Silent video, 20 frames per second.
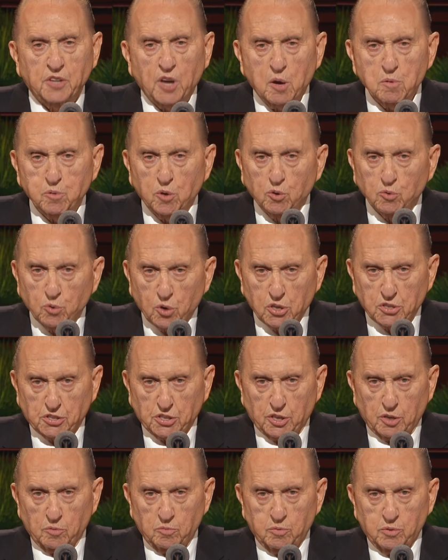礼拝の
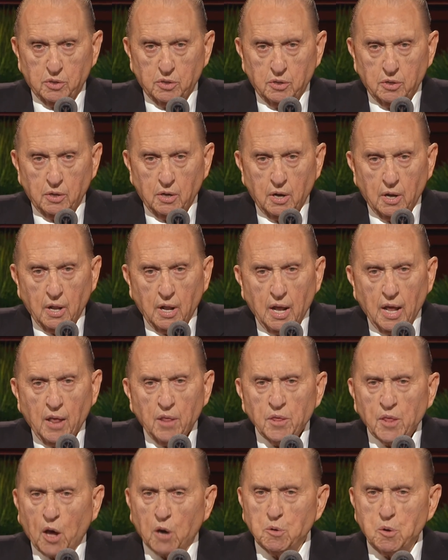御霊を持
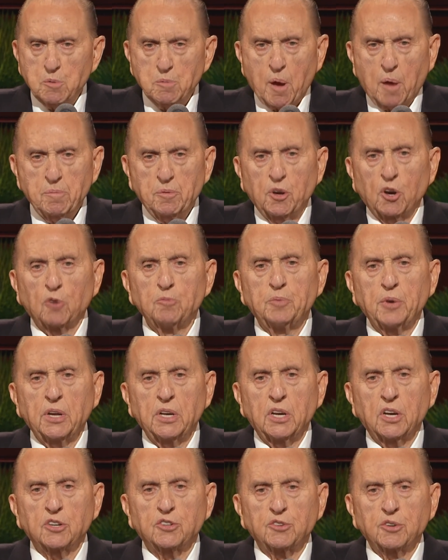つことができますよう
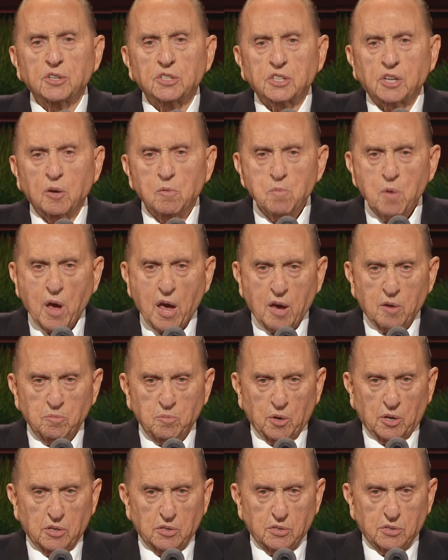にま
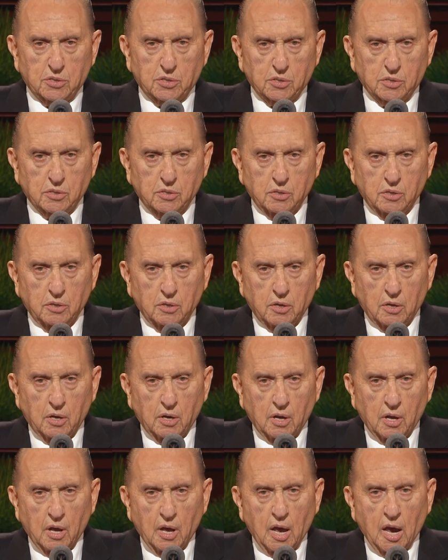た私たちの
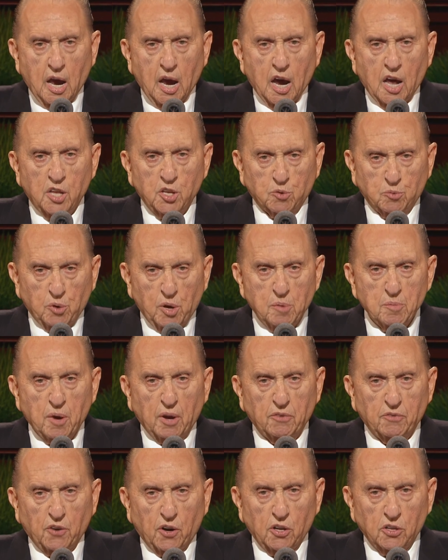主救い主
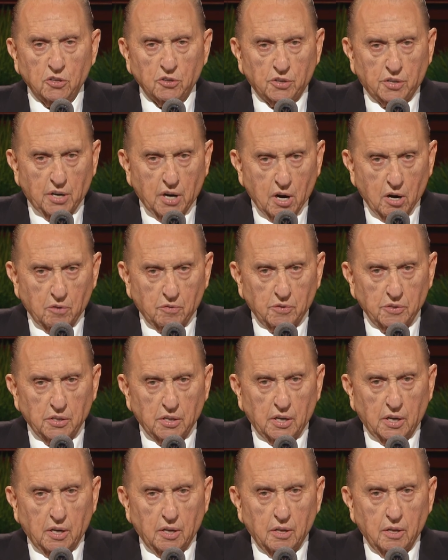
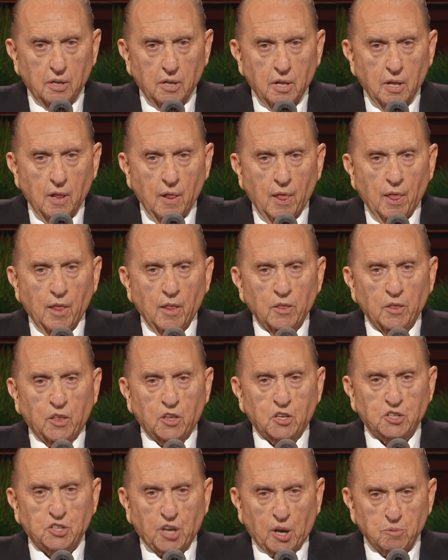イエス・キリストの足跡を
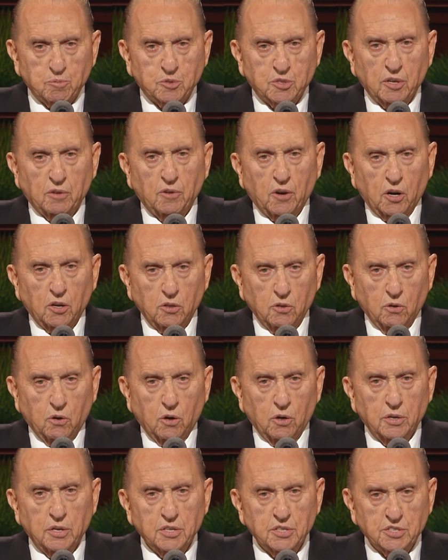注意深くたどる
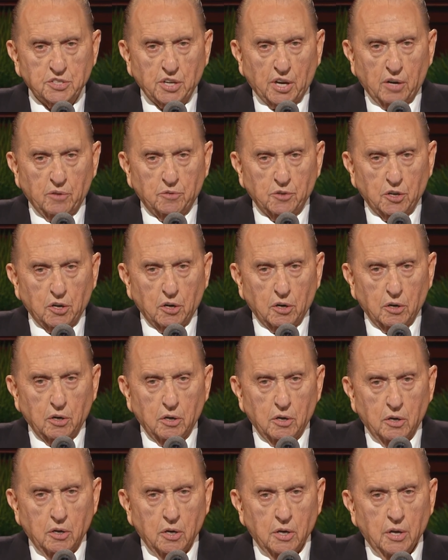ことができます
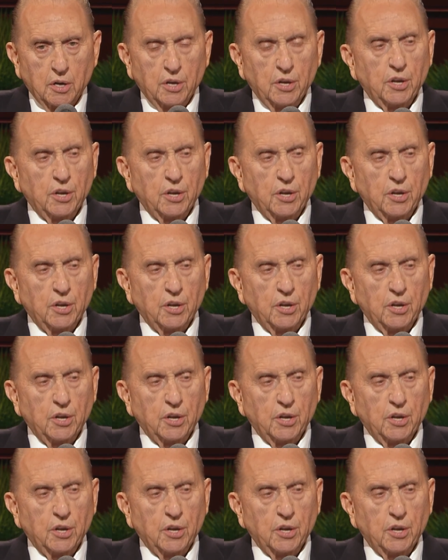ように